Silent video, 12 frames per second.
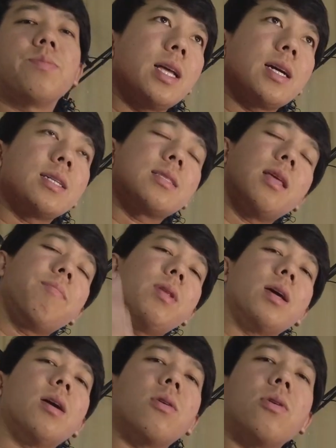Nagka-steep
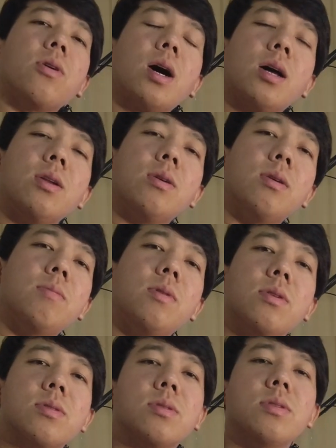neck ako al-
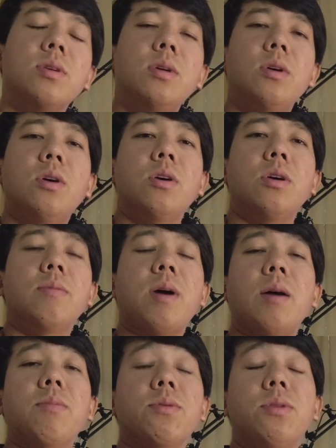almost
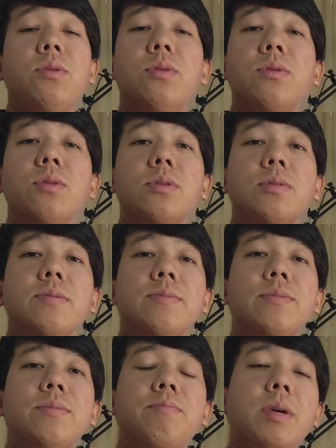umabot yung
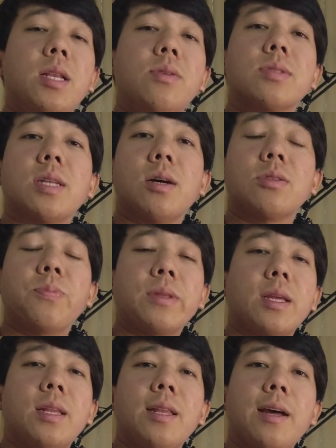bill ko sa
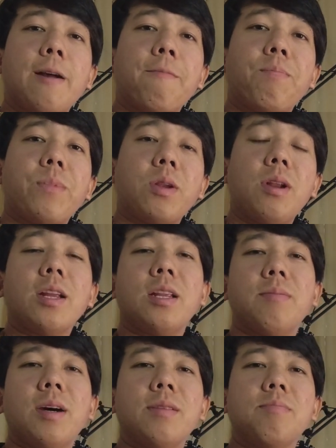hospital lang. ano lang
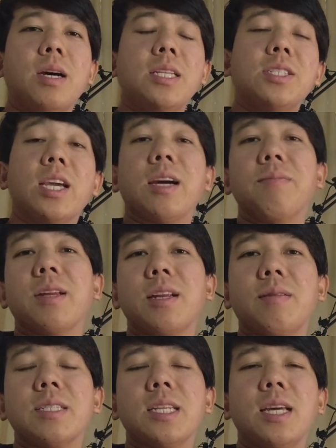naman, bali check-up lang
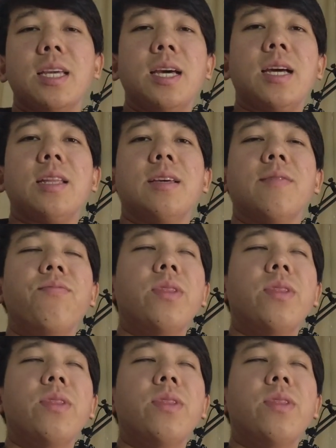naman kasi nangyari.